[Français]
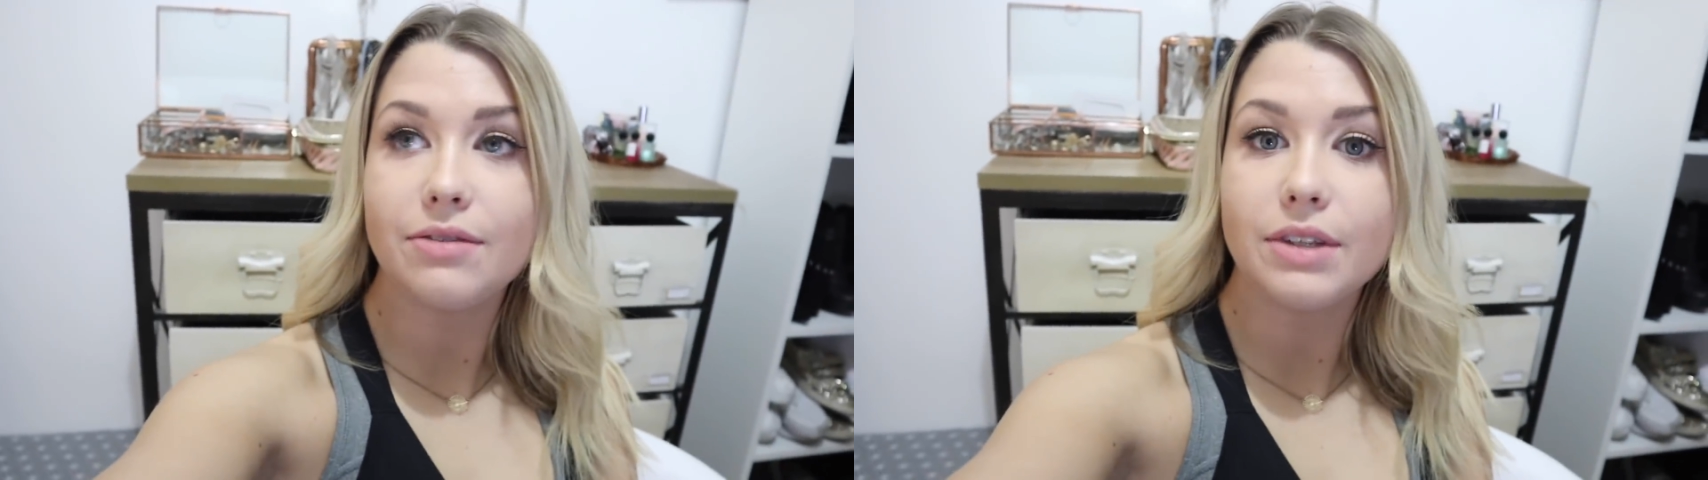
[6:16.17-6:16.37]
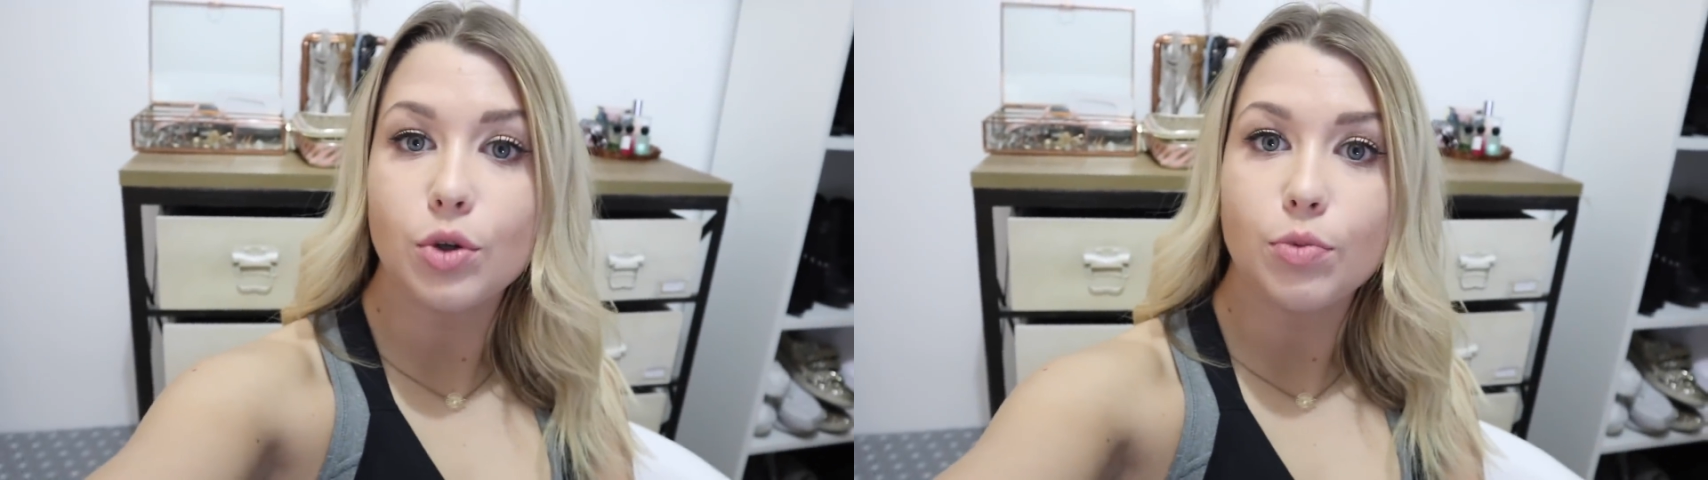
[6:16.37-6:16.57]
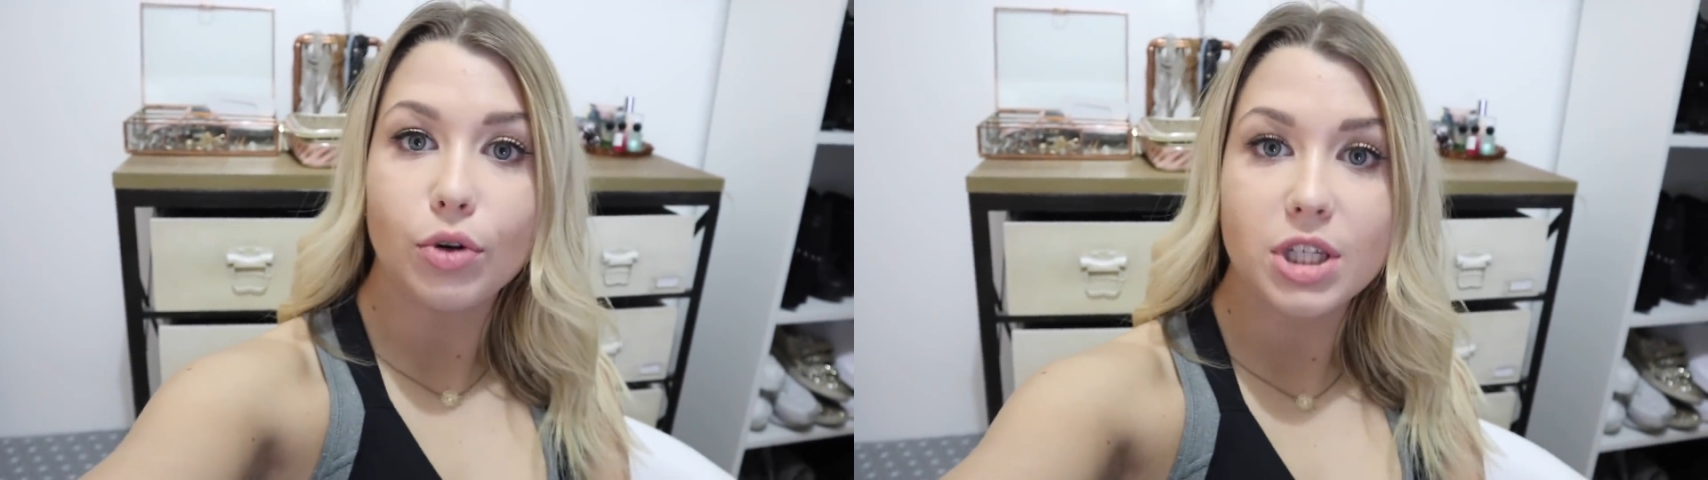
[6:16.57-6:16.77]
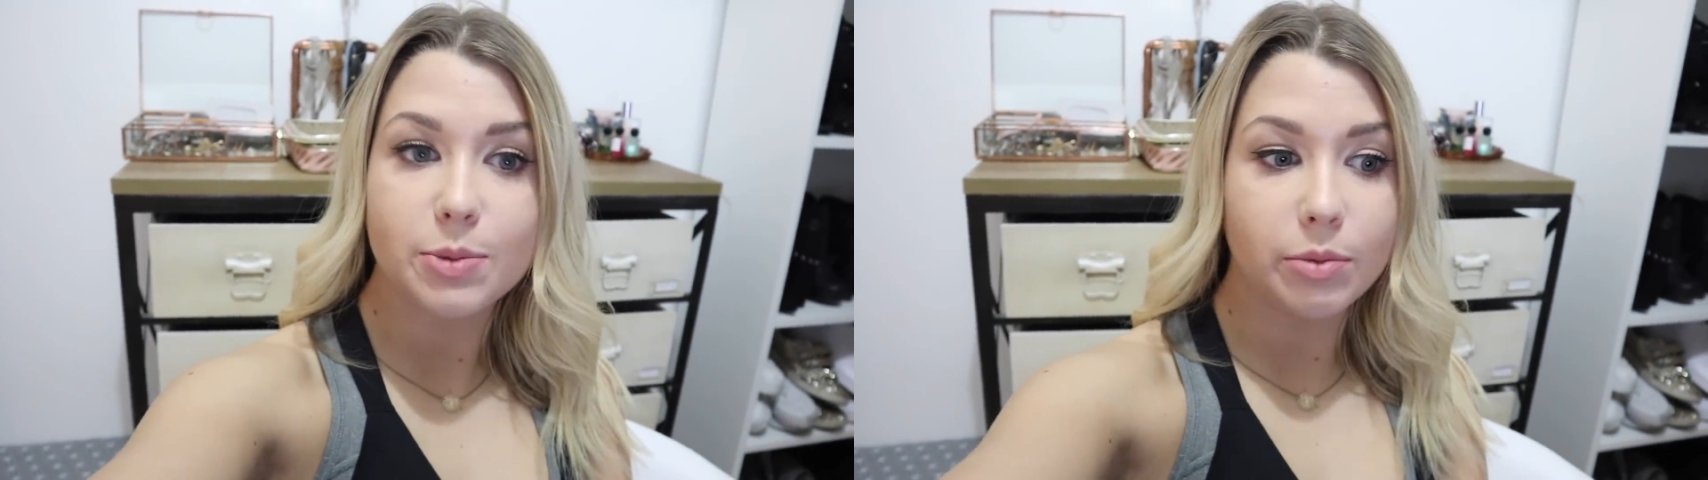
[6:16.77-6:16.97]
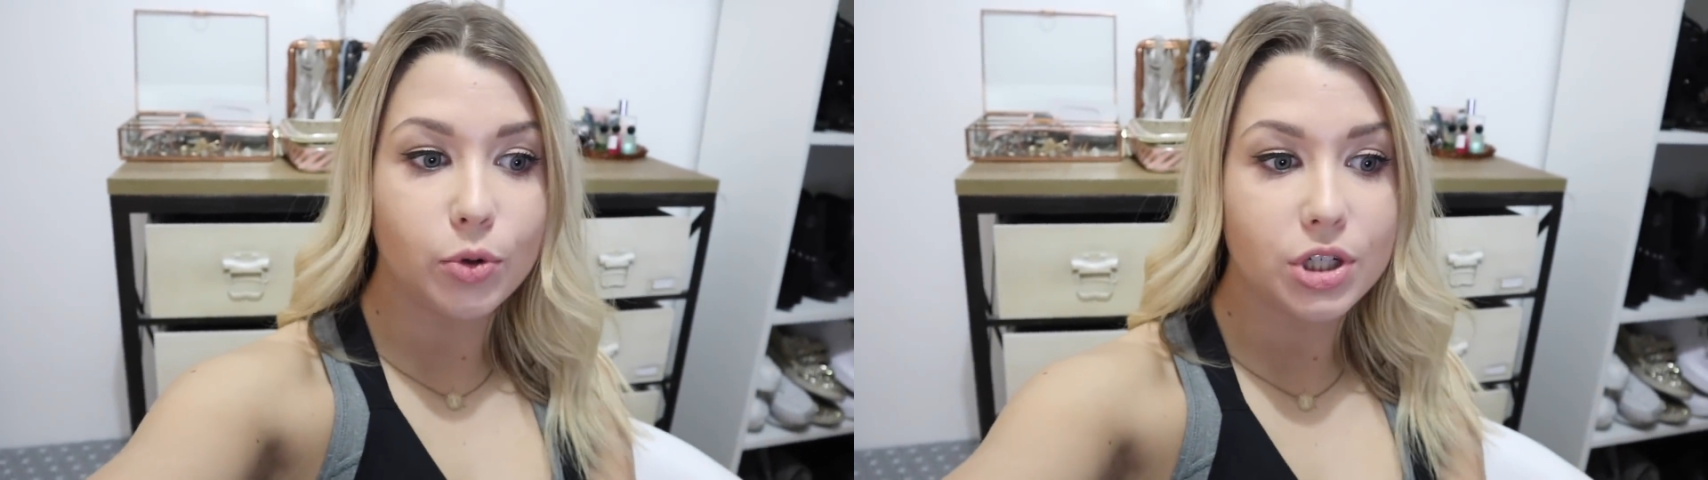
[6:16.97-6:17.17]
de vidéos pour les
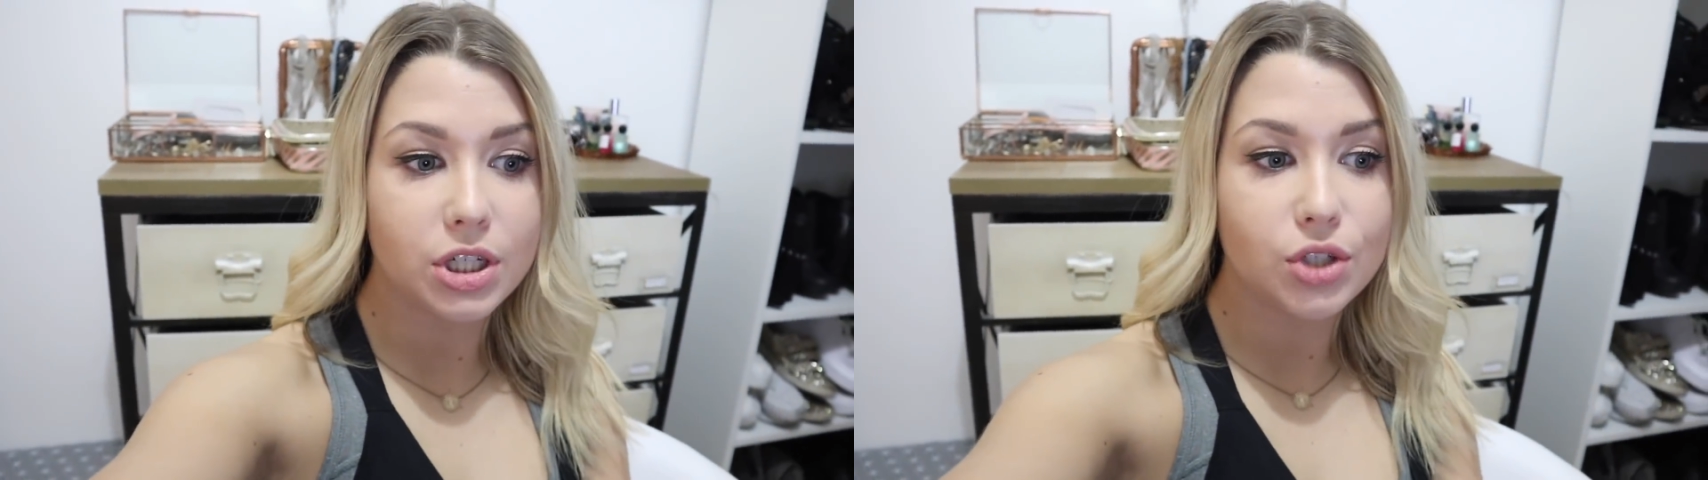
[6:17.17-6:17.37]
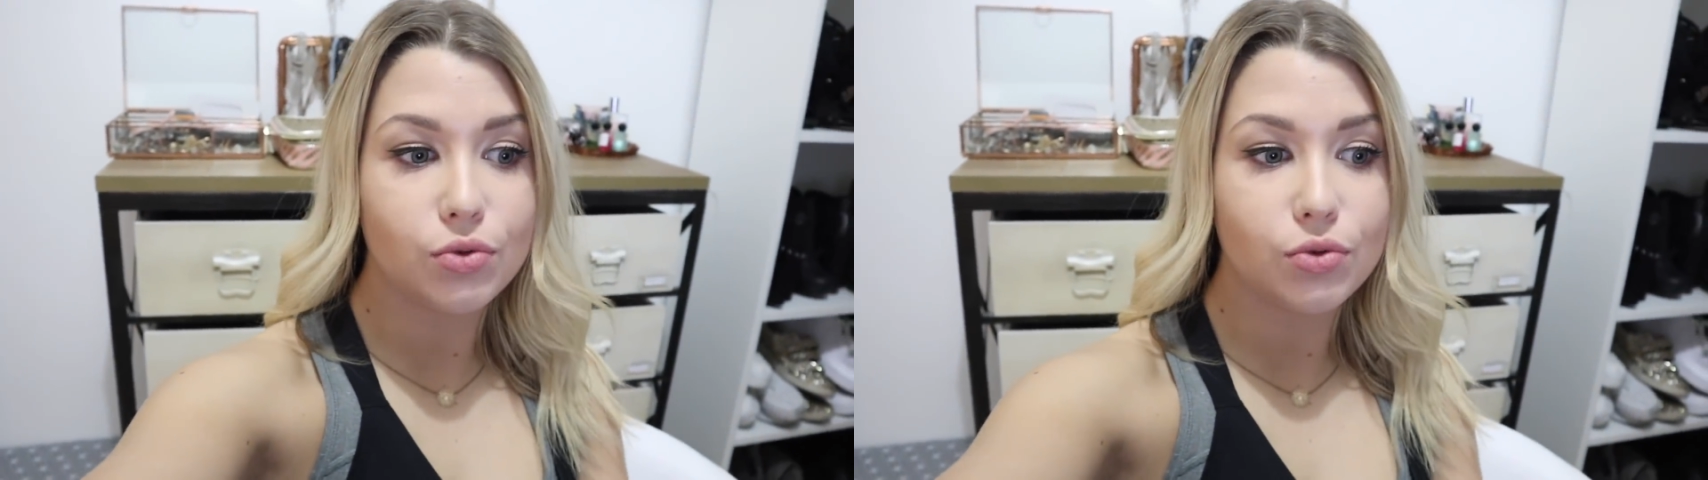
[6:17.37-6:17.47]
semaines prochaines.